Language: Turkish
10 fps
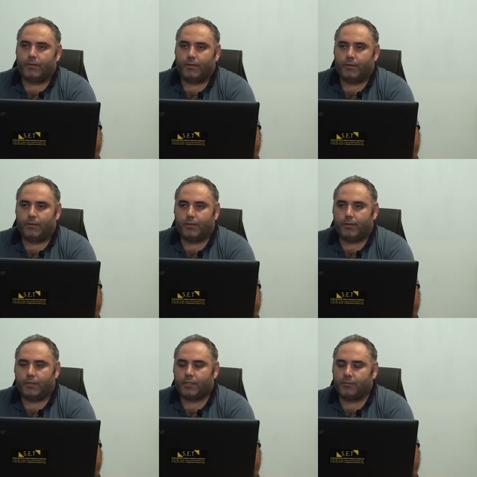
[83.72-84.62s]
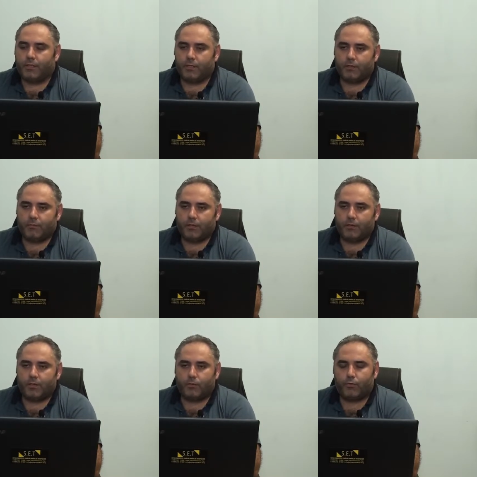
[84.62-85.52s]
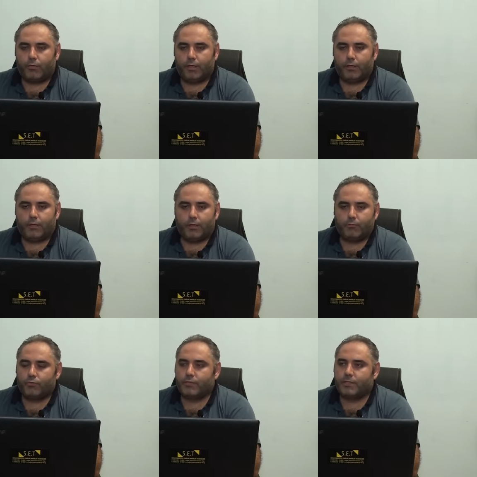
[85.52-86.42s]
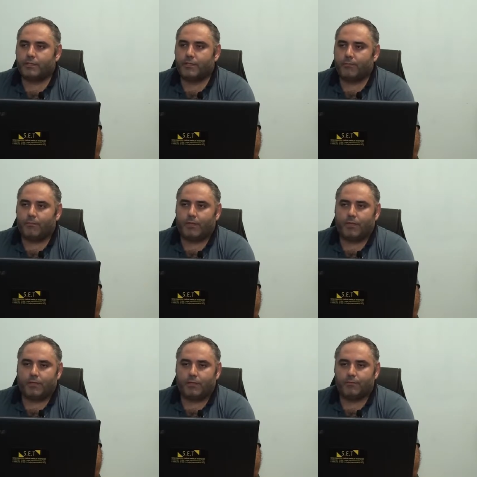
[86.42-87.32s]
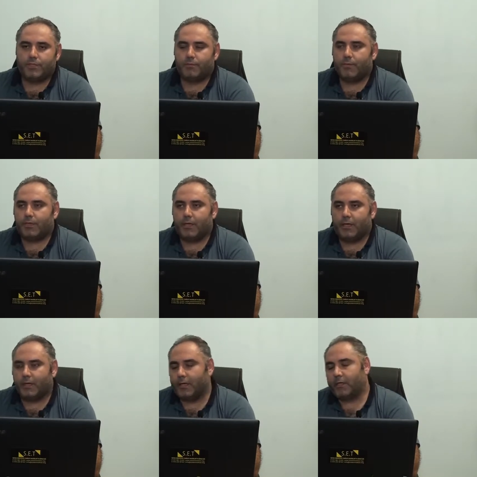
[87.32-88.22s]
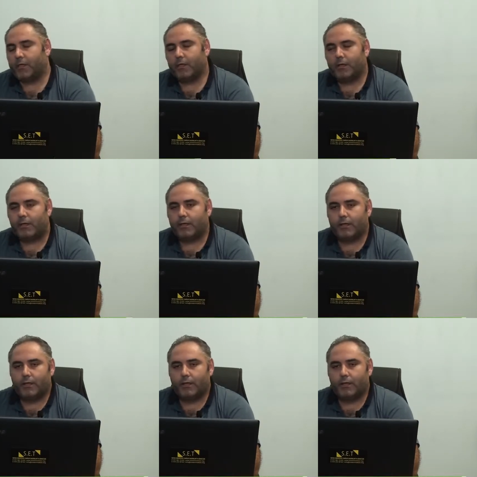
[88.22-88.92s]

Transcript: ee, 2020 yılında kurulan e, Bursa Sistem e, temizlik makineleri e,